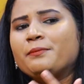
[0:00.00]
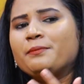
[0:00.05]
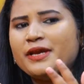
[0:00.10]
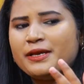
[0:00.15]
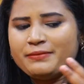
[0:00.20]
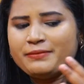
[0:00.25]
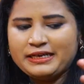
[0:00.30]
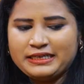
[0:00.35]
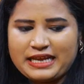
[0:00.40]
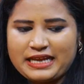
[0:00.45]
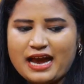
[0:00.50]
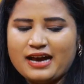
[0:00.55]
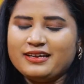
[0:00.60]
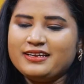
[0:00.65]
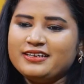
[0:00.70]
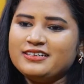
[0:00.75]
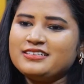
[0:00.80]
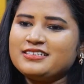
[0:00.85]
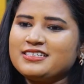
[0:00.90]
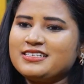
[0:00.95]
మేబీ
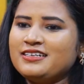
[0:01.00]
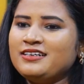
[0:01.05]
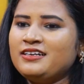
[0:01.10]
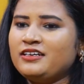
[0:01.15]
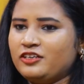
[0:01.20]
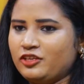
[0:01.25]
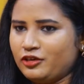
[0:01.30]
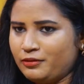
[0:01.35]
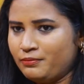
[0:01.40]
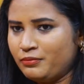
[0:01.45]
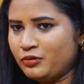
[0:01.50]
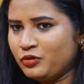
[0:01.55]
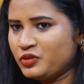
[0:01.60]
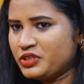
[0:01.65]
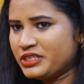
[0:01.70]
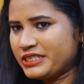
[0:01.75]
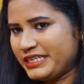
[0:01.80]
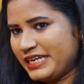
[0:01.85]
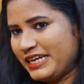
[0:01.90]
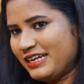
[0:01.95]
టాలెంట్స్ డబ్బు
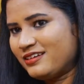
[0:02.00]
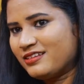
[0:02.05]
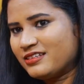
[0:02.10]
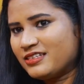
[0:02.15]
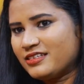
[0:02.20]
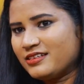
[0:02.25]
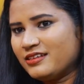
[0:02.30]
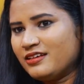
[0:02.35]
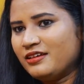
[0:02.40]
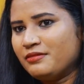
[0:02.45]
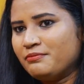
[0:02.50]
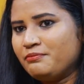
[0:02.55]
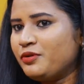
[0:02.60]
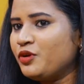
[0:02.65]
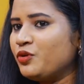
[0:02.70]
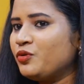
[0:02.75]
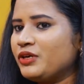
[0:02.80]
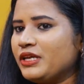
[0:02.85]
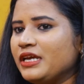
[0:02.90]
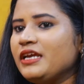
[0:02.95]
స్టేటస్
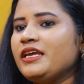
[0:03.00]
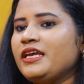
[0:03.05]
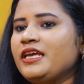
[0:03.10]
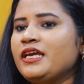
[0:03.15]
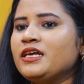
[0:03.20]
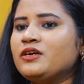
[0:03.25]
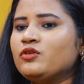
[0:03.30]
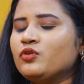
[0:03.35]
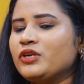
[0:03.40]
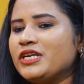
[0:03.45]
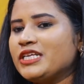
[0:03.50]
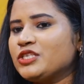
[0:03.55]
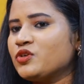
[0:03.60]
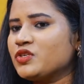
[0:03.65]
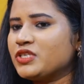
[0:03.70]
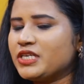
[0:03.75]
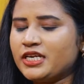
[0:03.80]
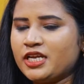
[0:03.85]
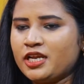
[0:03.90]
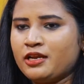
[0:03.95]
బ్యూటీ ఈ కొన్ని
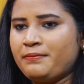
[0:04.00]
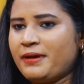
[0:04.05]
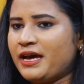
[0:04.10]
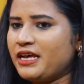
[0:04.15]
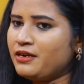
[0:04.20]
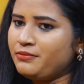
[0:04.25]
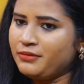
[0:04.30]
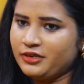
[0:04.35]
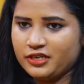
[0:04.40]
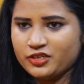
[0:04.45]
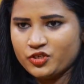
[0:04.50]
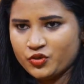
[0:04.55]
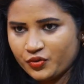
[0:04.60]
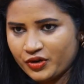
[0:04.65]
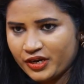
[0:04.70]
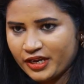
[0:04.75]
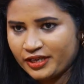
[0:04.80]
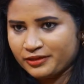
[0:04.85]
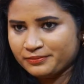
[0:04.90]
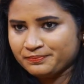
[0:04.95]
సొసైటల్ పారామీటర్స్
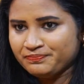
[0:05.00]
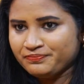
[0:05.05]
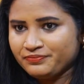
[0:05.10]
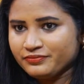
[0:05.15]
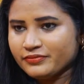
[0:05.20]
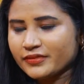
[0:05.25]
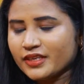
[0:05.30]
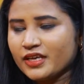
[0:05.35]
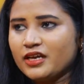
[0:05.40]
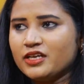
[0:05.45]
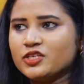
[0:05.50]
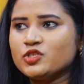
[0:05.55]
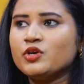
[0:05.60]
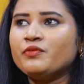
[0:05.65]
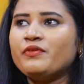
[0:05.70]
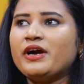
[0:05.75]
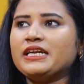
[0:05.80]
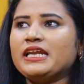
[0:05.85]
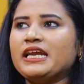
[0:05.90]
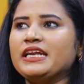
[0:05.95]
ఉన్నాయి సో
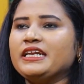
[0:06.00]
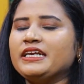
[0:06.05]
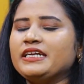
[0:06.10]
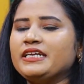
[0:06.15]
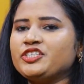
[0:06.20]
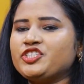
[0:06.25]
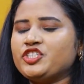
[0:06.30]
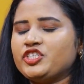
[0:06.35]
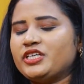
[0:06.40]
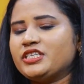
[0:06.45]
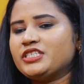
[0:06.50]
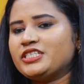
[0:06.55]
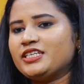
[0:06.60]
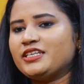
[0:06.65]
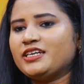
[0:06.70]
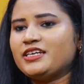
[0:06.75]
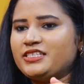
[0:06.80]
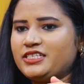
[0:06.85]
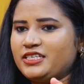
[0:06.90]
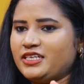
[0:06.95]
వాటన్నిటిని చిన్న
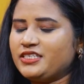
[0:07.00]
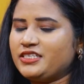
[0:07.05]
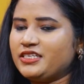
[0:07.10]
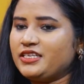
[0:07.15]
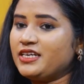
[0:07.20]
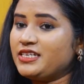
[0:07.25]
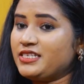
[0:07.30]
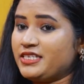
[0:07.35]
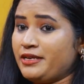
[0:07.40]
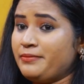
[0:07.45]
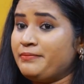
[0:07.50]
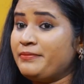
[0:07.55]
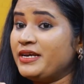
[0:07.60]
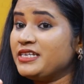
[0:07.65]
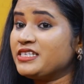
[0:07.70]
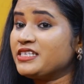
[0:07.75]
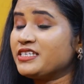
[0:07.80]
చిన్నగా చిన్న చిన్నగా స్టెప్ బై